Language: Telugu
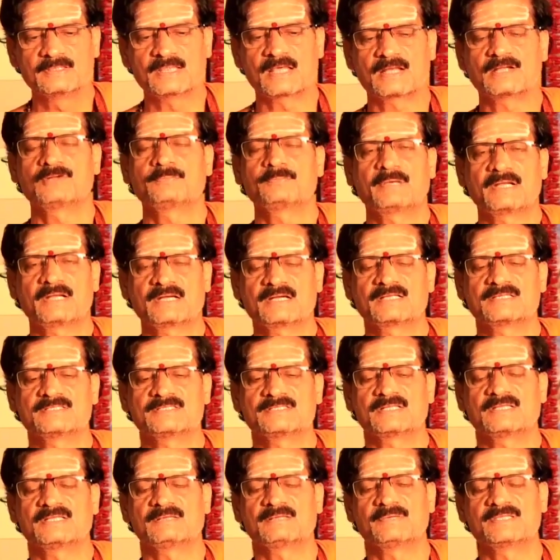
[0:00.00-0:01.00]
ధరలు పెరగడం
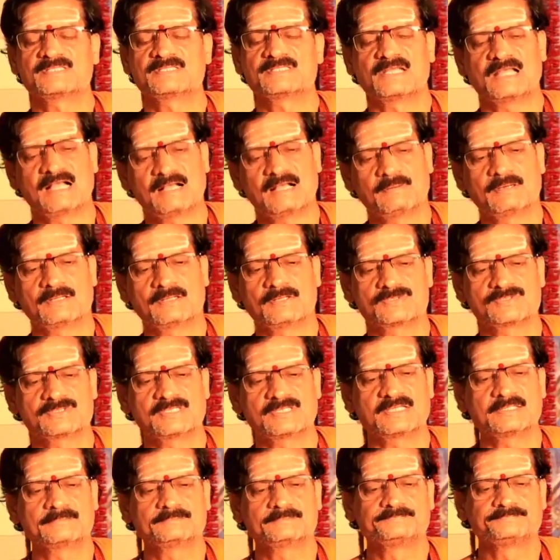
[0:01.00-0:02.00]
చేత మంచి లాభాలు
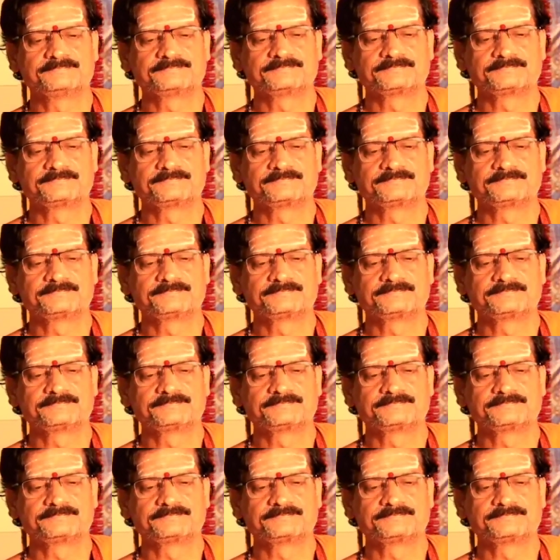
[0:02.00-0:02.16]
వస్తాయి